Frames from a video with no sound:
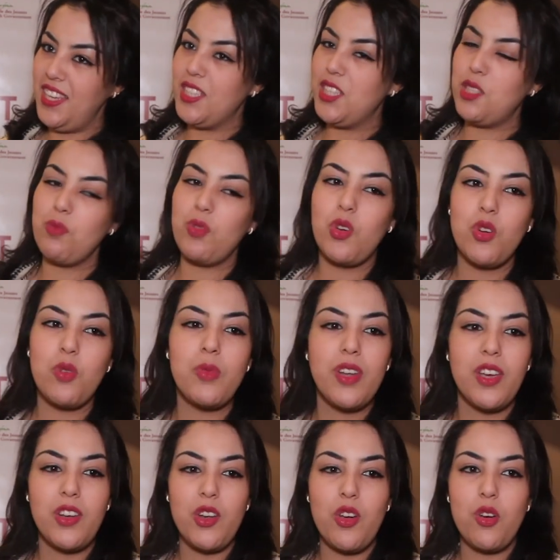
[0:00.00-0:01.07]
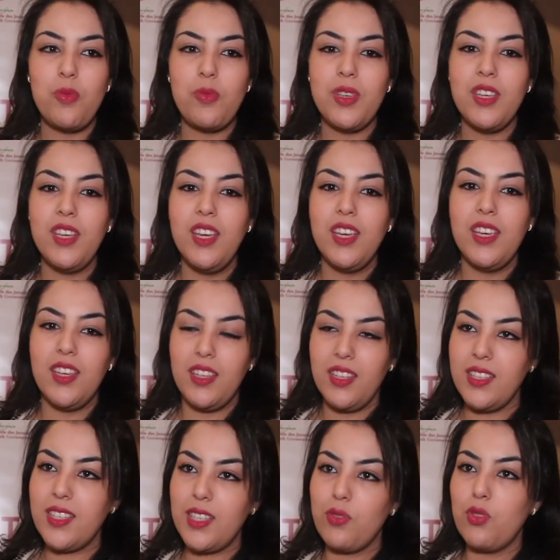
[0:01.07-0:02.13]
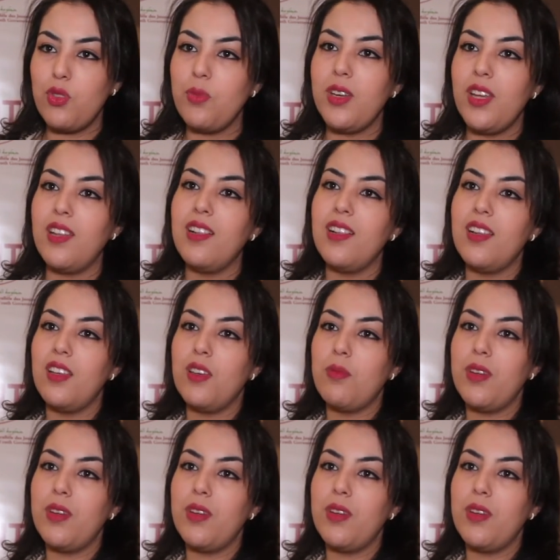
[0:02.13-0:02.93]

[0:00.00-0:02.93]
حتى تمكنوا من انهم يعني يستافدوا من هاد